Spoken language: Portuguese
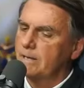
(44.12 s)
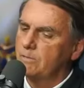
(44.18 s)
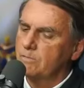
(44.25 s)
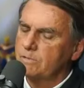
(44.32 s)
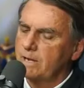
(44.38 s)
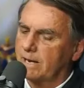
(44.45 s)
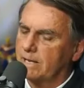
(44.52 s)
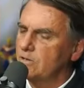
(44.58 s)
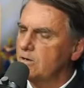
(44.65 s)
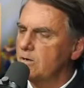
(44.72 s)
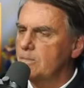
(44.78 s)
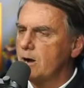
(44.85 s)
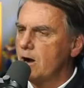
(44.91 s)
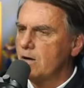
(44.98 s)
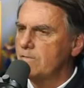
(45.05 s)
né? Um cara
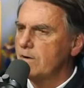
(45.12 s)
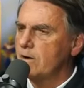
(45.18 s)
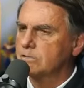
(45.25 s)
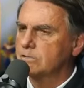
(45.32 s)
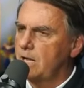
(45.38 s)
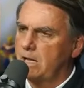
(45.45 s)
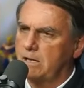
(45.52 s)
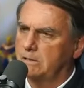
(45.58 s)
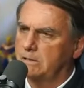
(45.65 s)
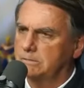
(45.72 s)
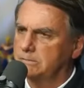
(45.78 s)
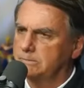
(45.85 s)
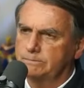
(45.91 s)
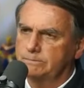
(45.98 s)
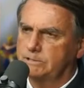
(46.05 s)
normal vai usar
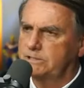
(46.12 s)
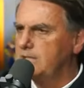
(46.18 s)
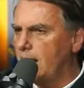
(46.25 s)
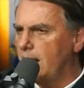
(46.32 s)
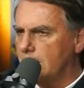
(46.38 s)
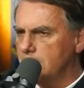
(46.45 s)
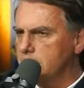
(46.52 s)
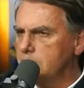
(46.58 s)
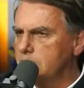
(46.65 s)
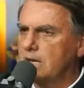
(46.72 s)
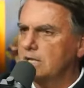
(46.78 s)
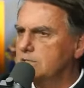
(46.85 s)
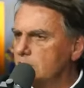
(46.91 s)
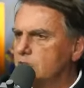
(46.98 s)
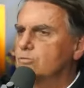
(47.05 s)
um Cialis, uns
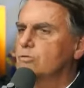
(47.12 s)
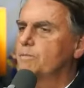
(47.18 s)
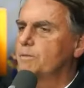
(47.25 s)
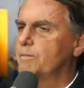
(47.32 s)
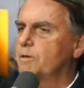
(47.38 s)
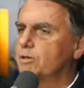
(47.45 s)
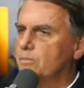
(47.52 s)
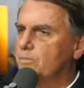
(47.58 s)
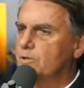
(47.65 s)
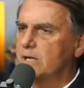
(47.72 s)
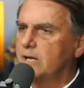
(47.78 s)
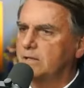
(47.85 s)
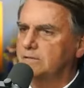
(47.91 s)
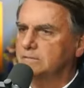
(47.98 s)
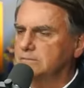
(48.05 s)
300 comprimidos por
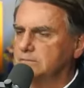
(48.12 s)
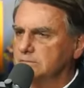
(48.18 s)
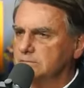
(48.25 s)
ano.